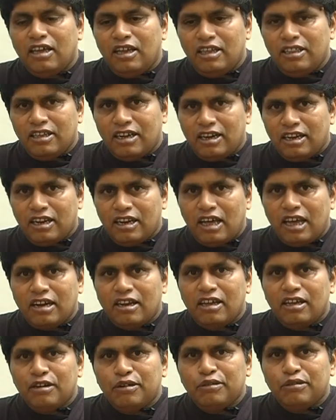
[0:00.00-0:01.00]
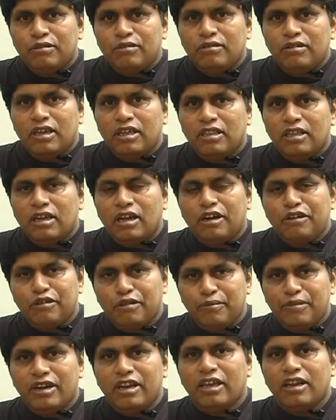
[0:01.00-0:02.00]
ఎందుకంటే నాన్నగారు ఉండేది
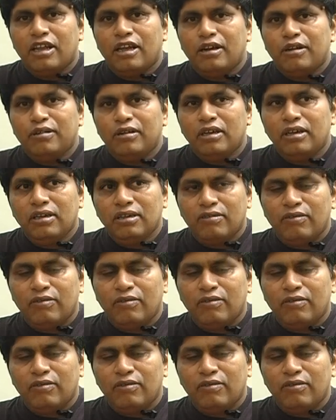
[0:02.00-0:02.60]
కంటోన్మెంట్ ఏరియాలోని